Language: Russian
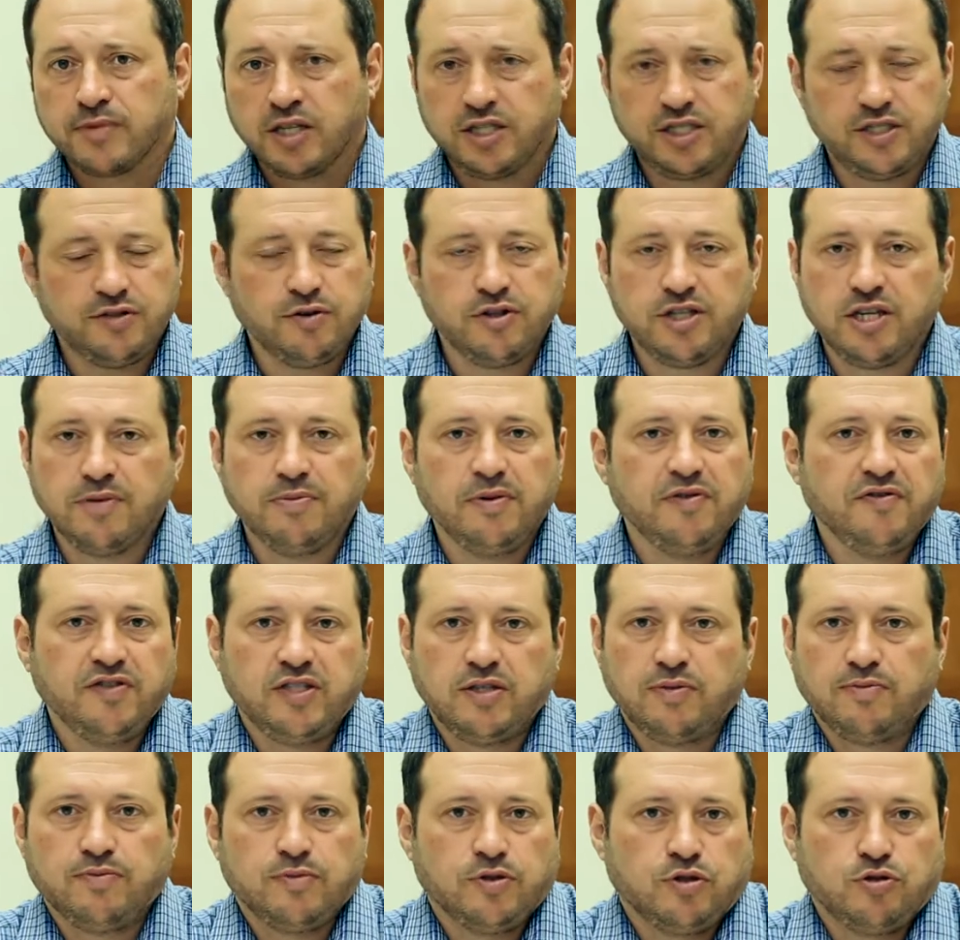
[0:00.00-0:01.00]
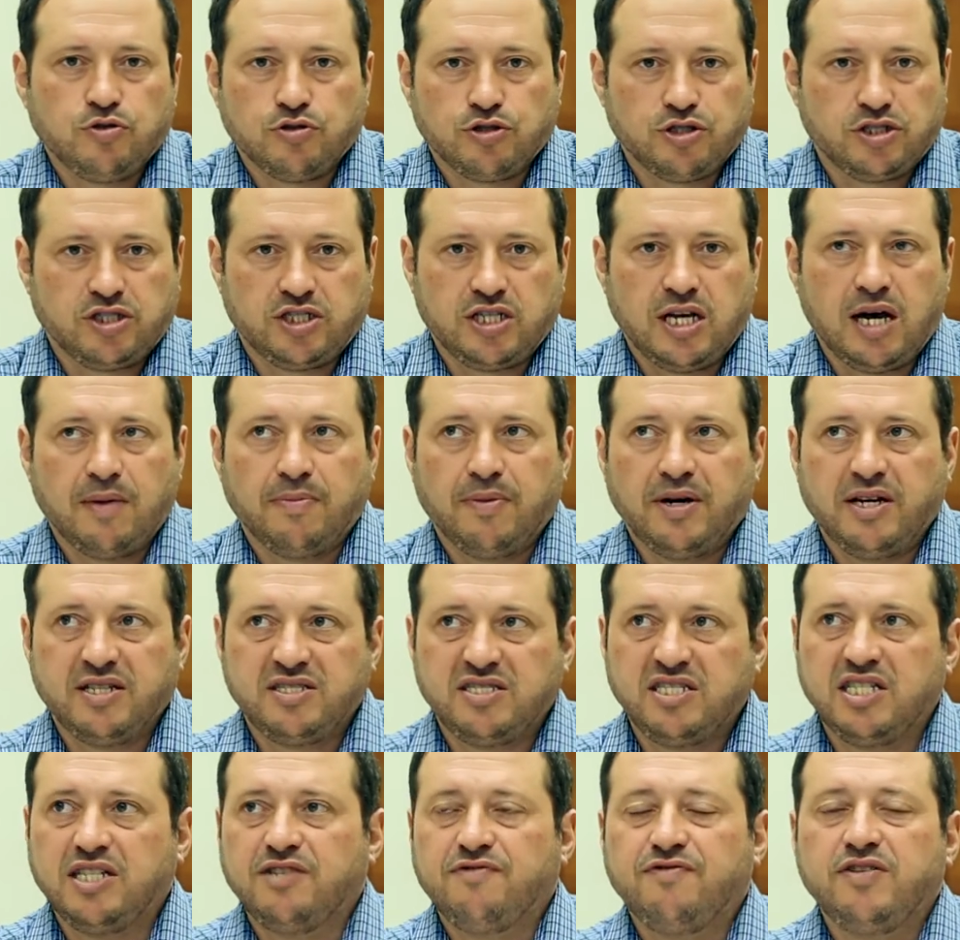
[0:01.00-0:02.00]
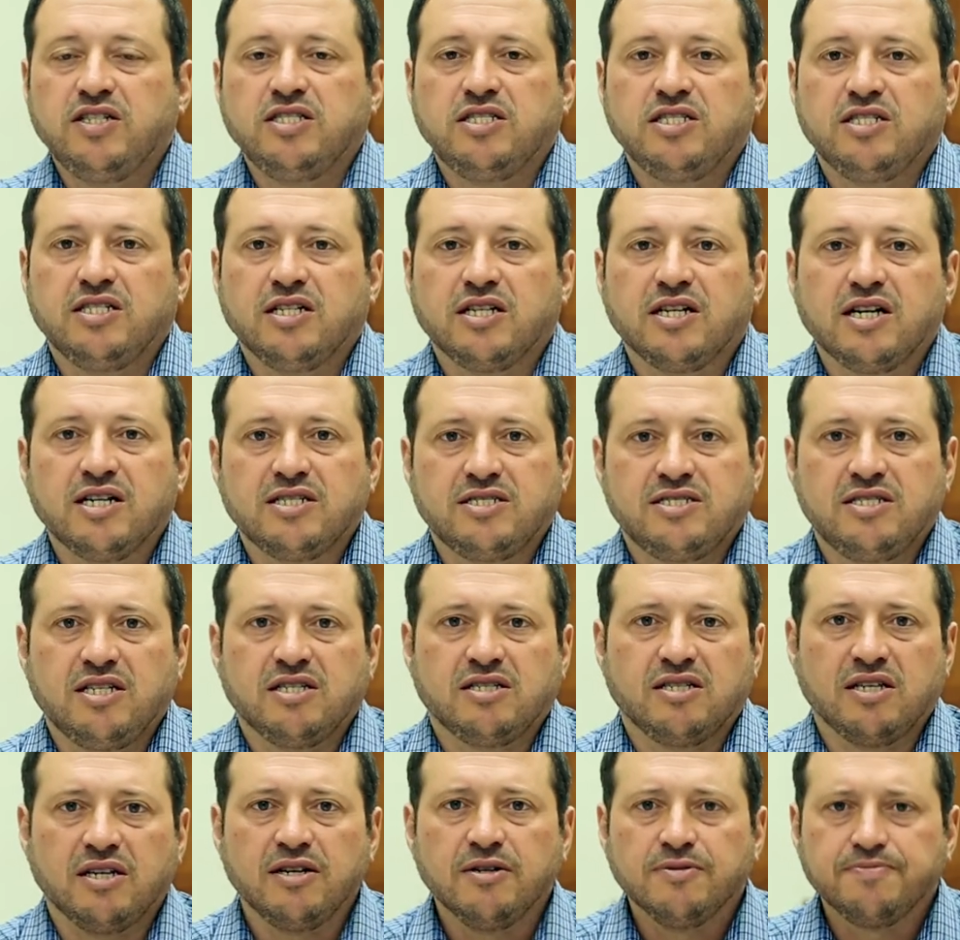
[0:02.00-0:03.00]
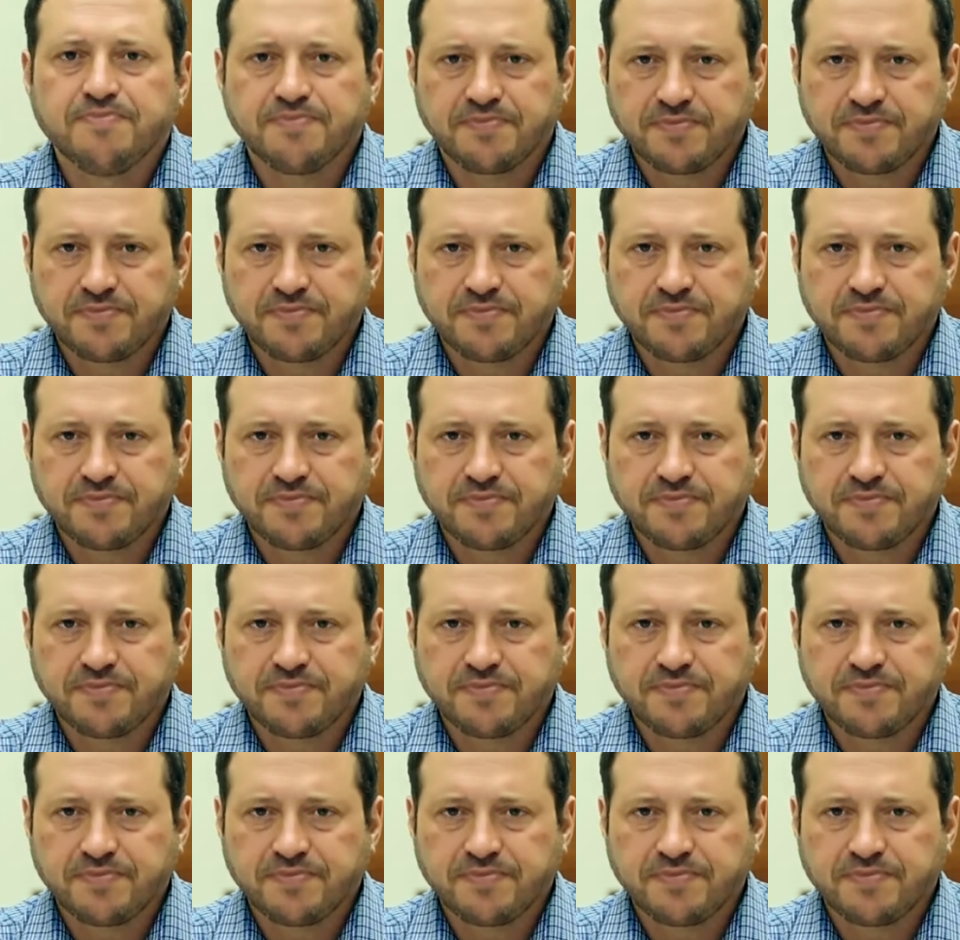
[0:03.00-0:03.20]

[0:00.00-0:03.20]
Сегодня мы видим то же самое, телевидение, газеты,